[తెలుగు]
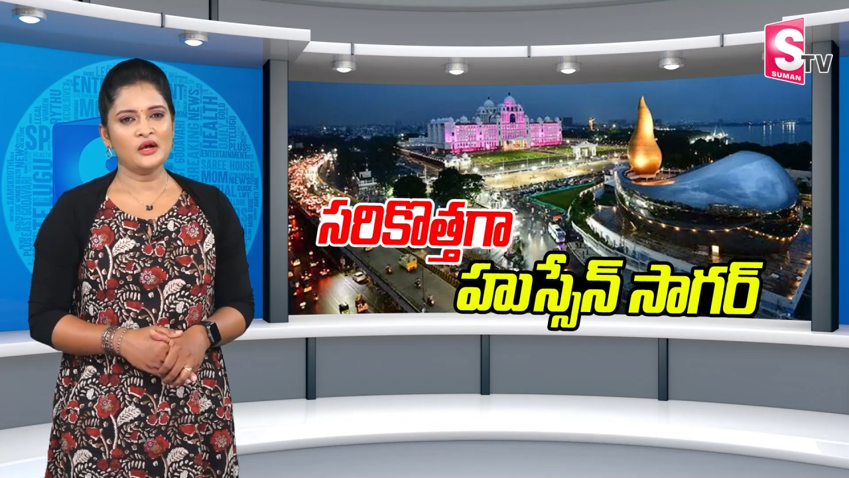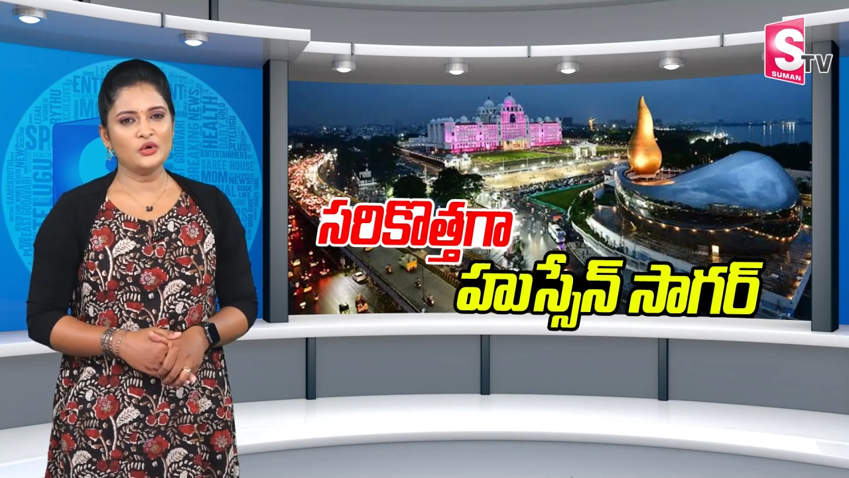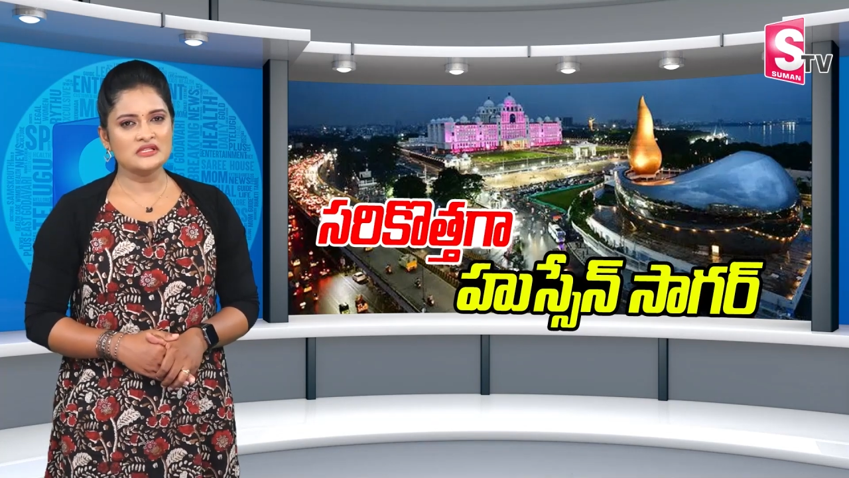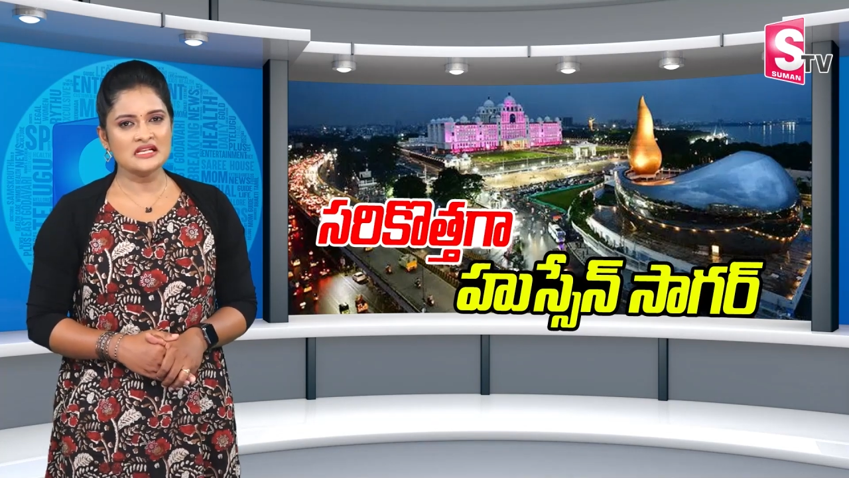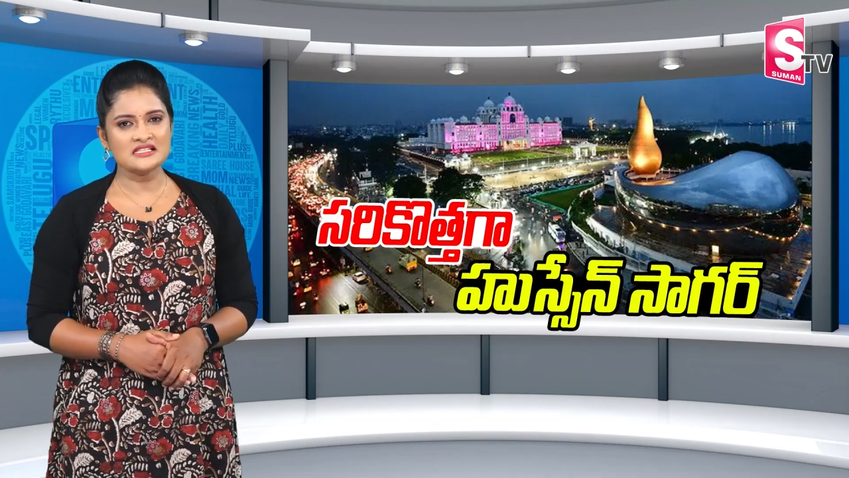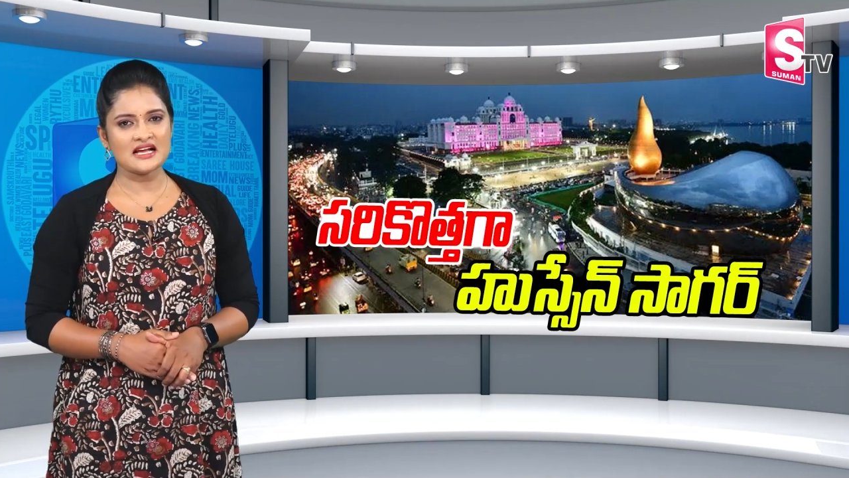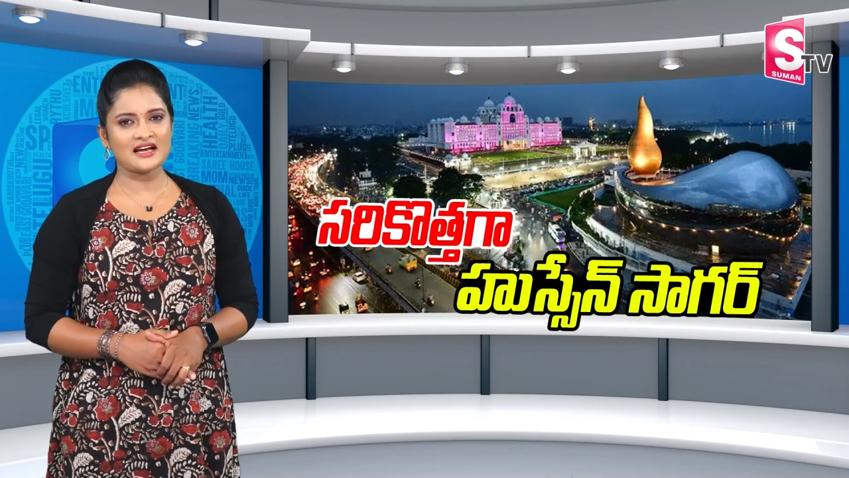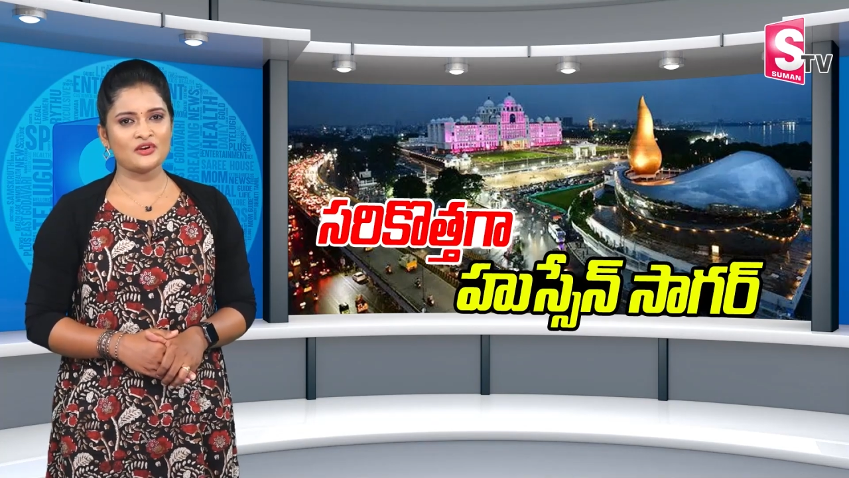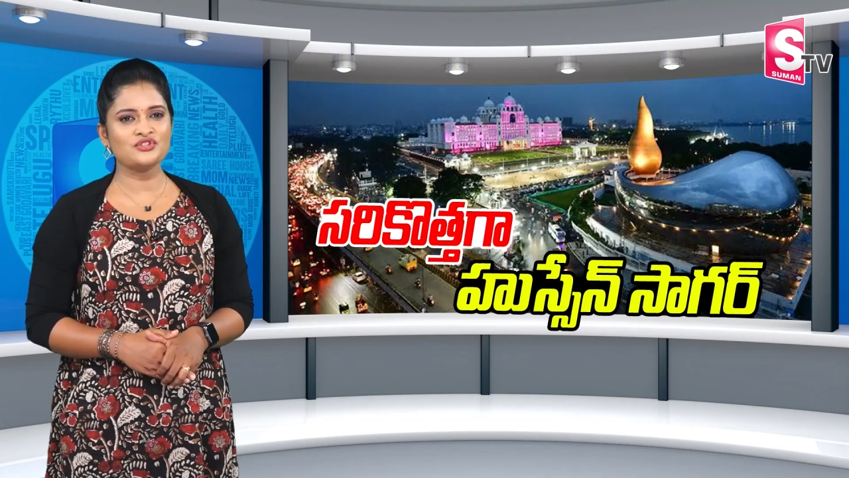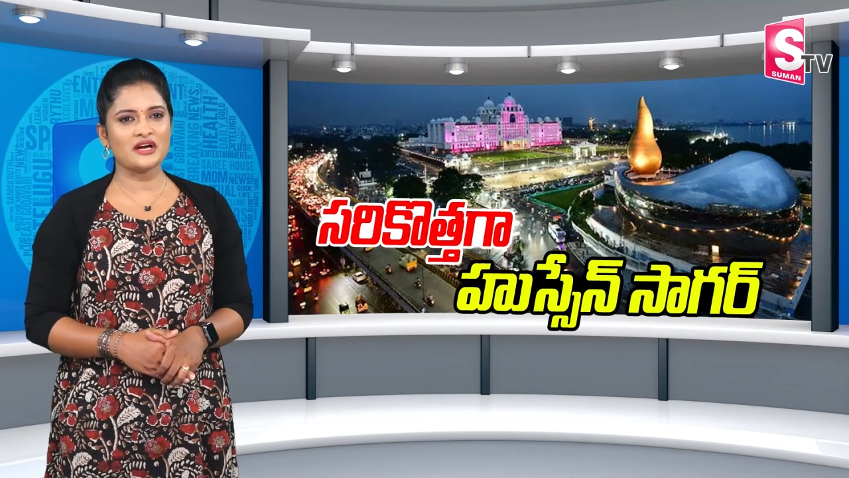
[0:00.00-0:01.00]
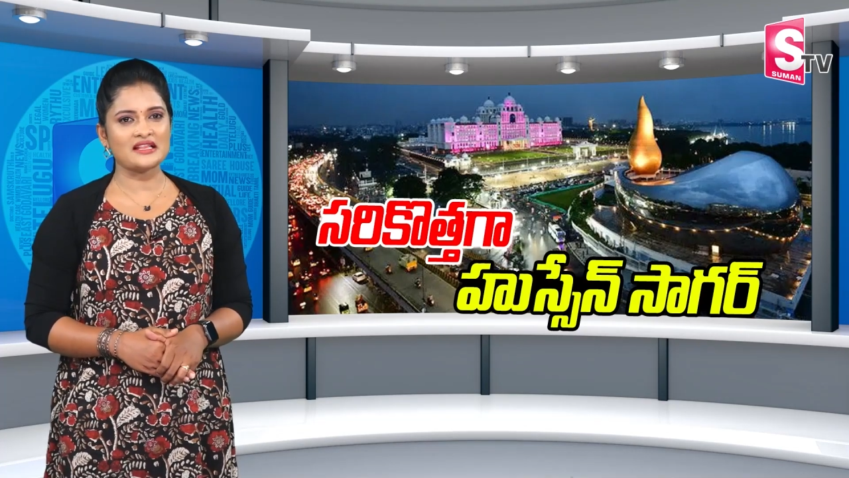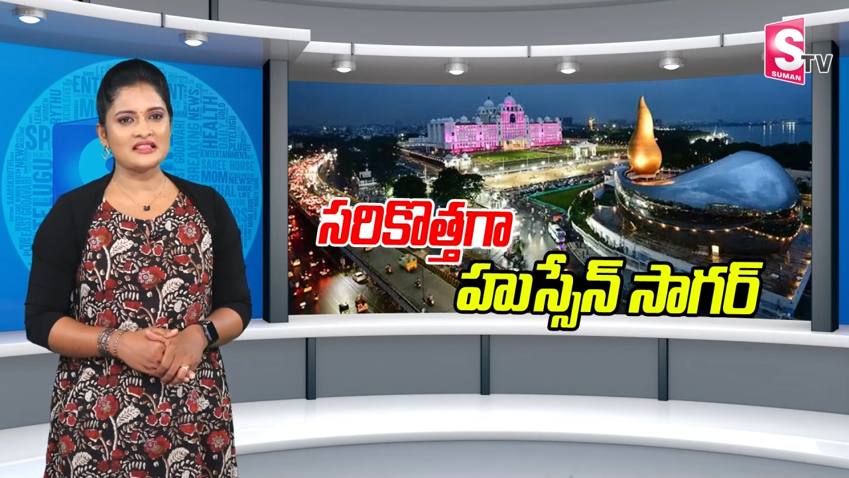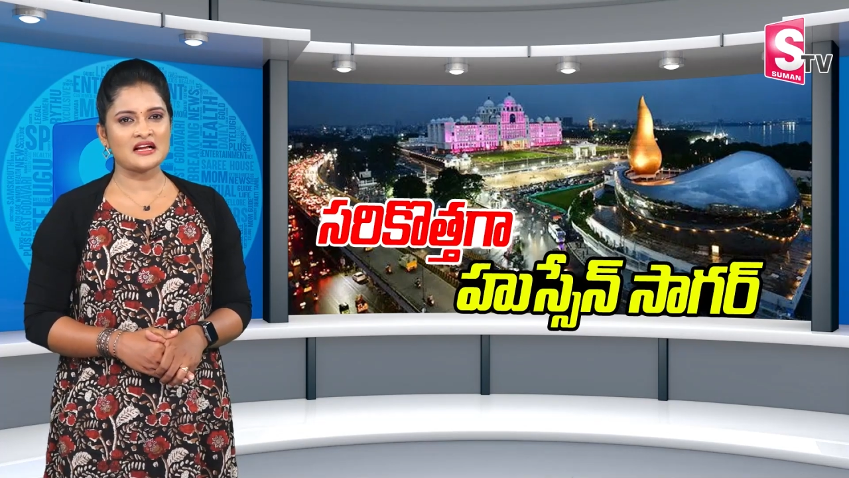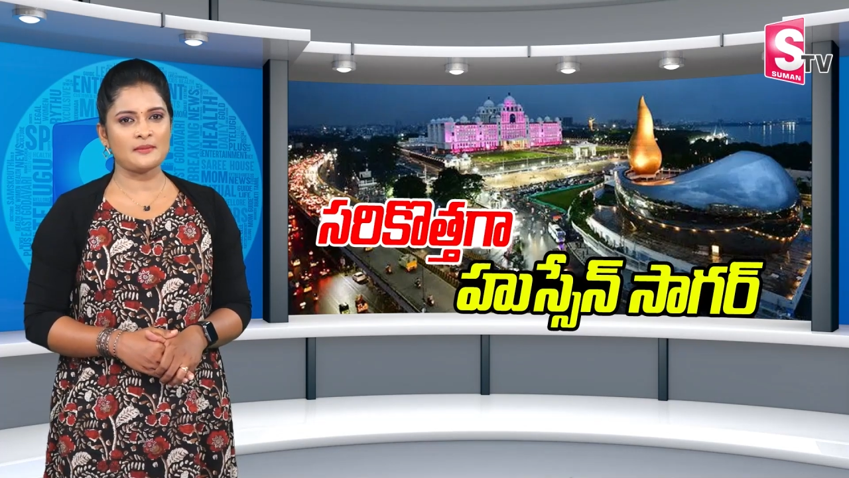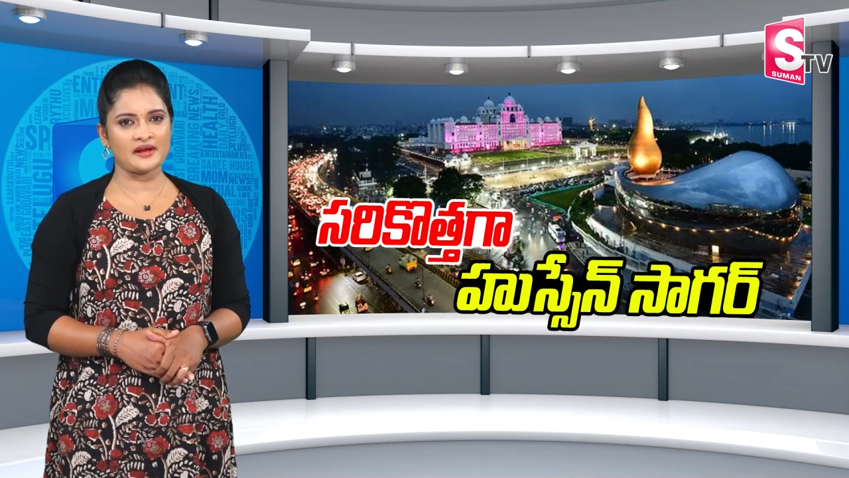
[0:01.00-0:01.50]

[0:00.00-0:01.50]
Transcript: హుస్సేన్ సాగర్ను చారిత్రక